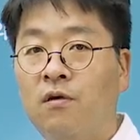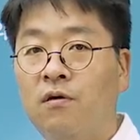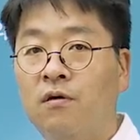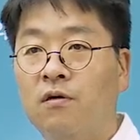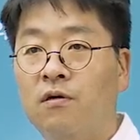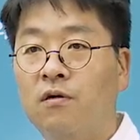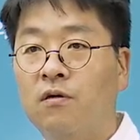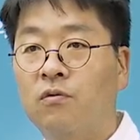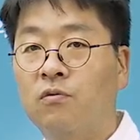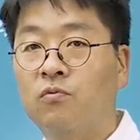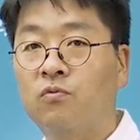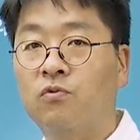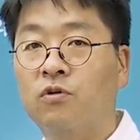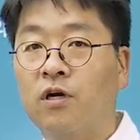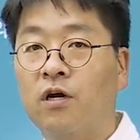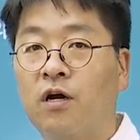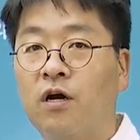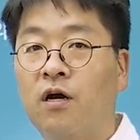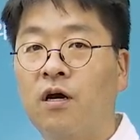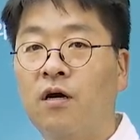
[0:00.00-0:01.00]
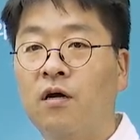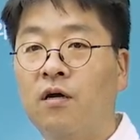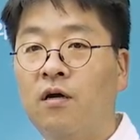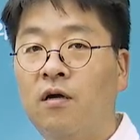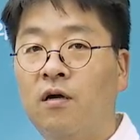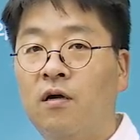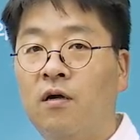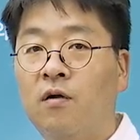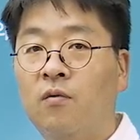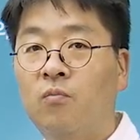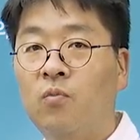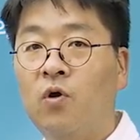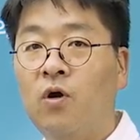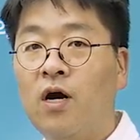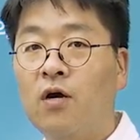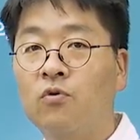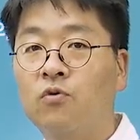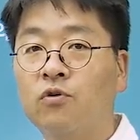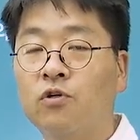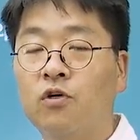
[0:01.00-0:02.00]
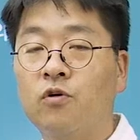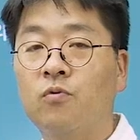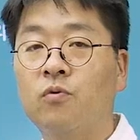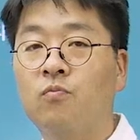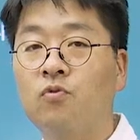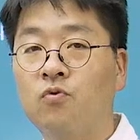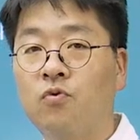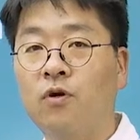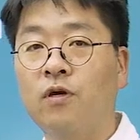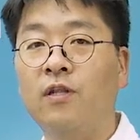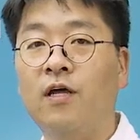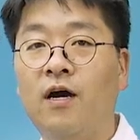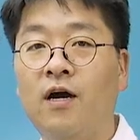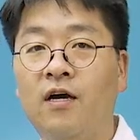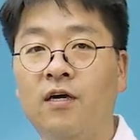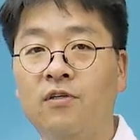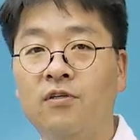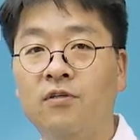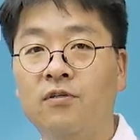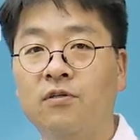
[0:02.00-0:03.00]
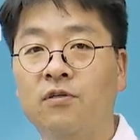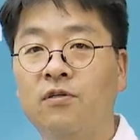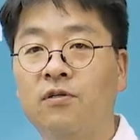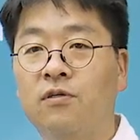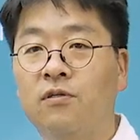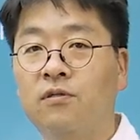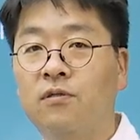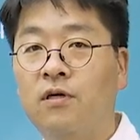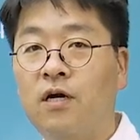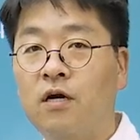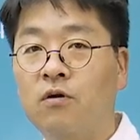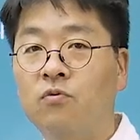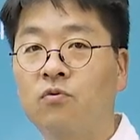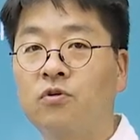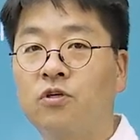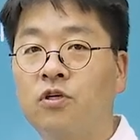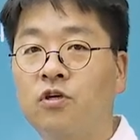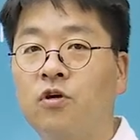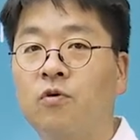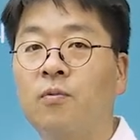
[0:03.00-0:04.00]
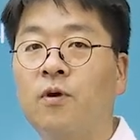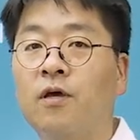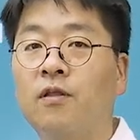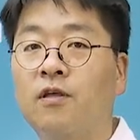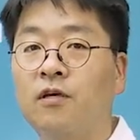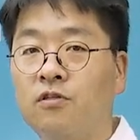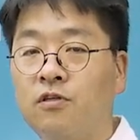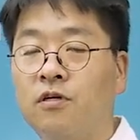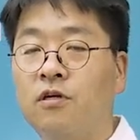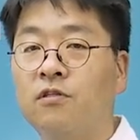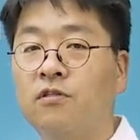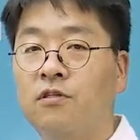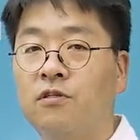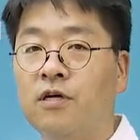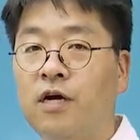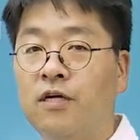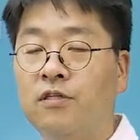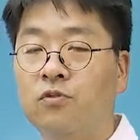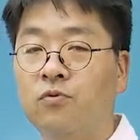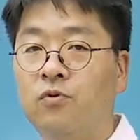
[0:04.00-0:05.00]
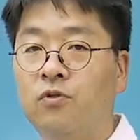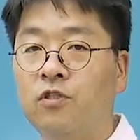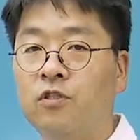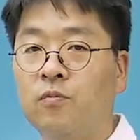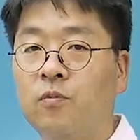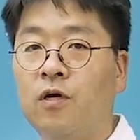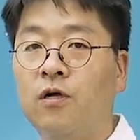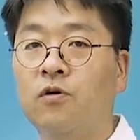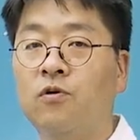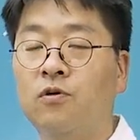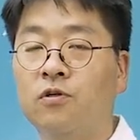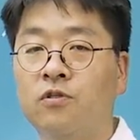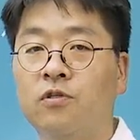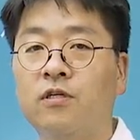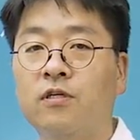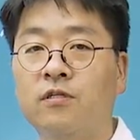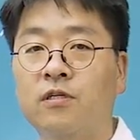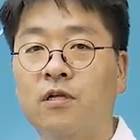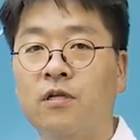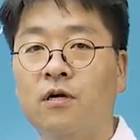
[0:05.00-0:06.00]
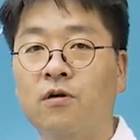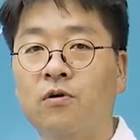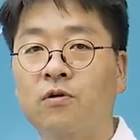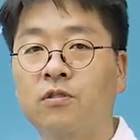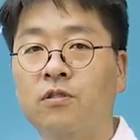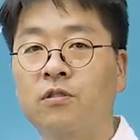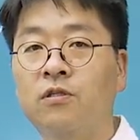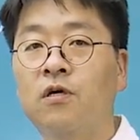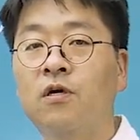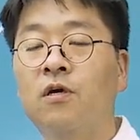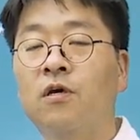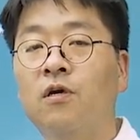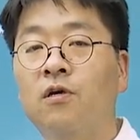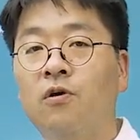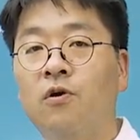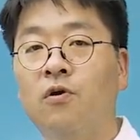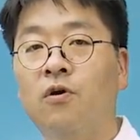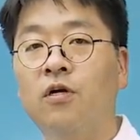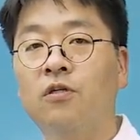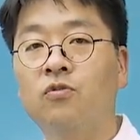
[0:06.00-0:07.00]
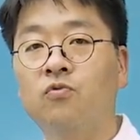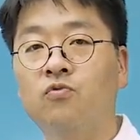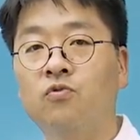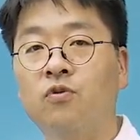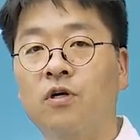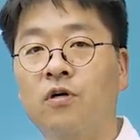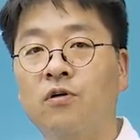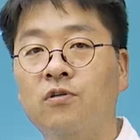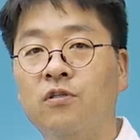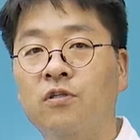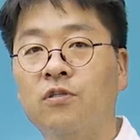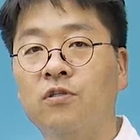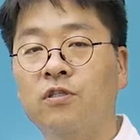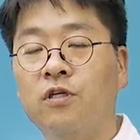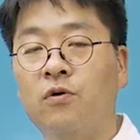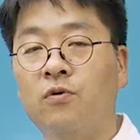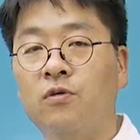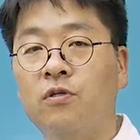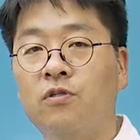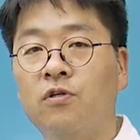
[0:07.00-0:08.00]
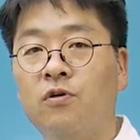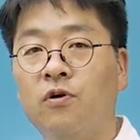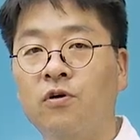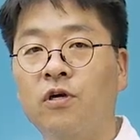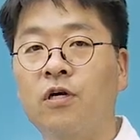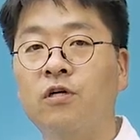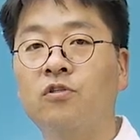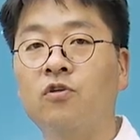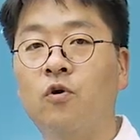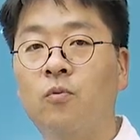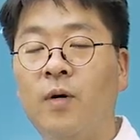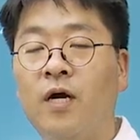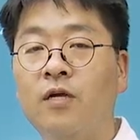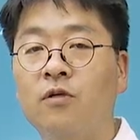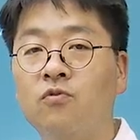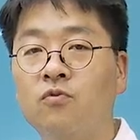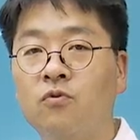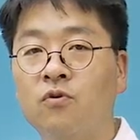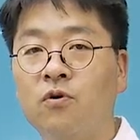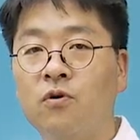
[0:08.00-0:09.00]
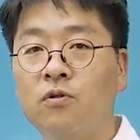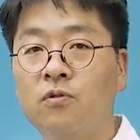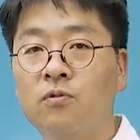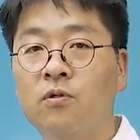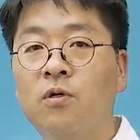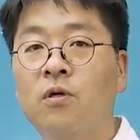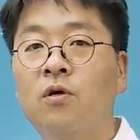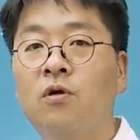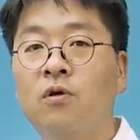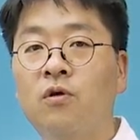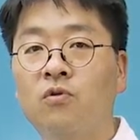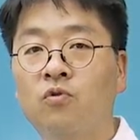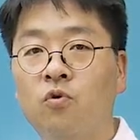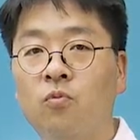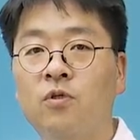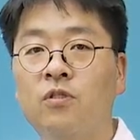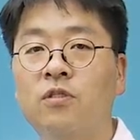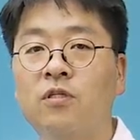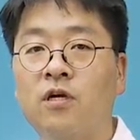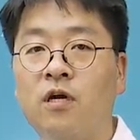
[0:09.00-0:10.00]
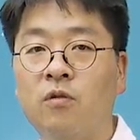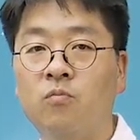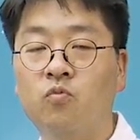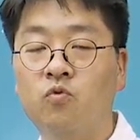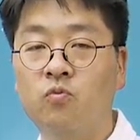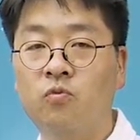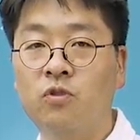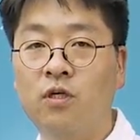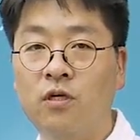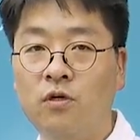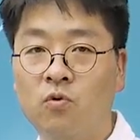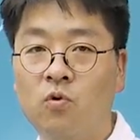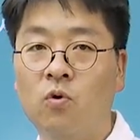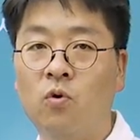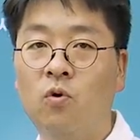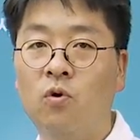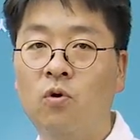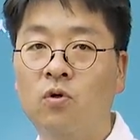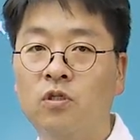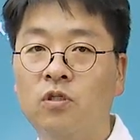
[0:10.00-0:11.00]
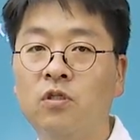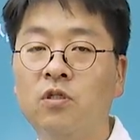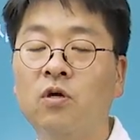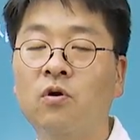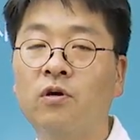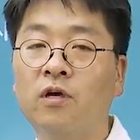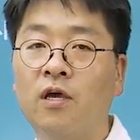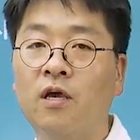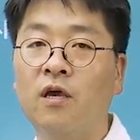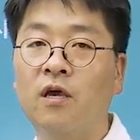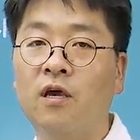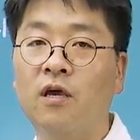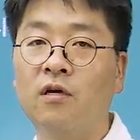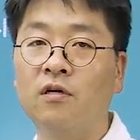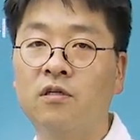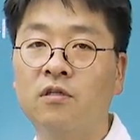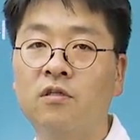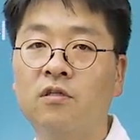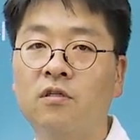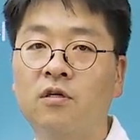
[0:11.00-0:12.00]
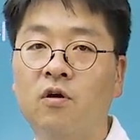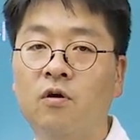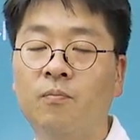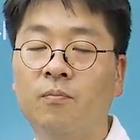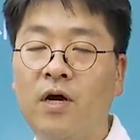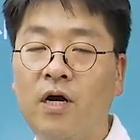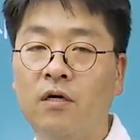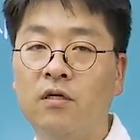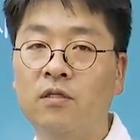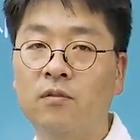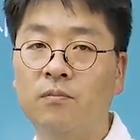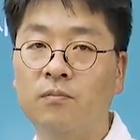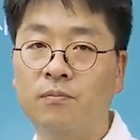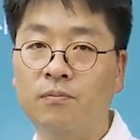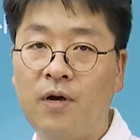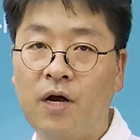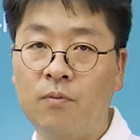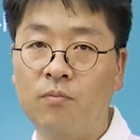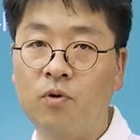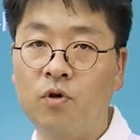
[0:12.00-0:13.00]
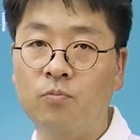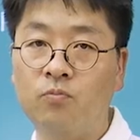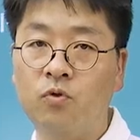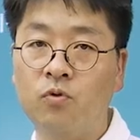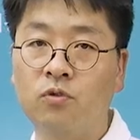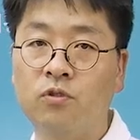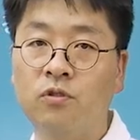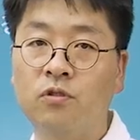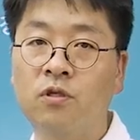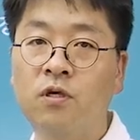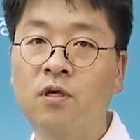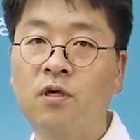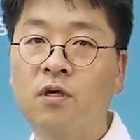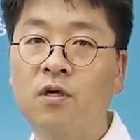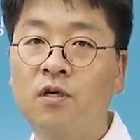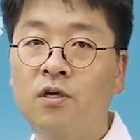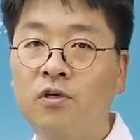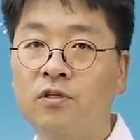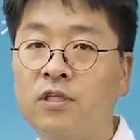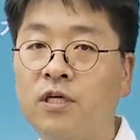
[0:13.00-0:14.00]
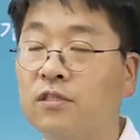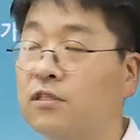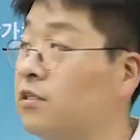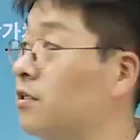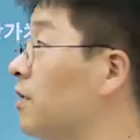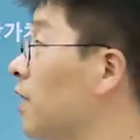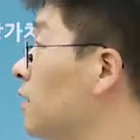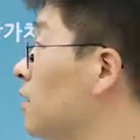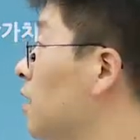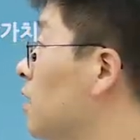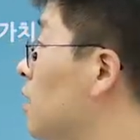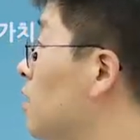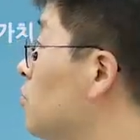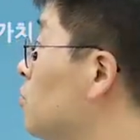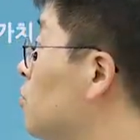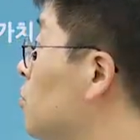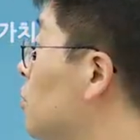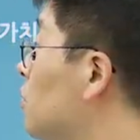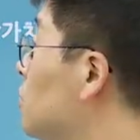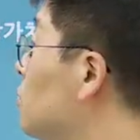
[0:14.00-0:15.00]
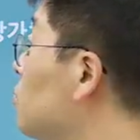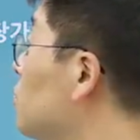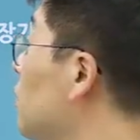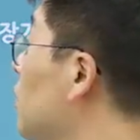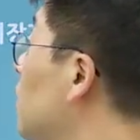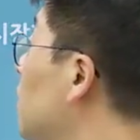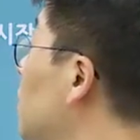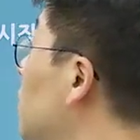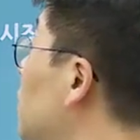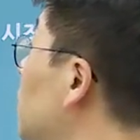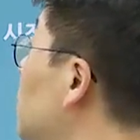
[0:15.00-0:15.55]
어, 우리가 뭐 한국 기업이 미국에 나가 있어서 한국 기업의 내셔널리티를 가지고 있지만 거기서 생산한 거는 여러 가지 국가 경제적 차원에서 영향을 더 많이 주는 거는 도메스틱한 부분에 있고, 그렇게 그런 방, 방법 또는 현상들이 나타남을 통해서 우리가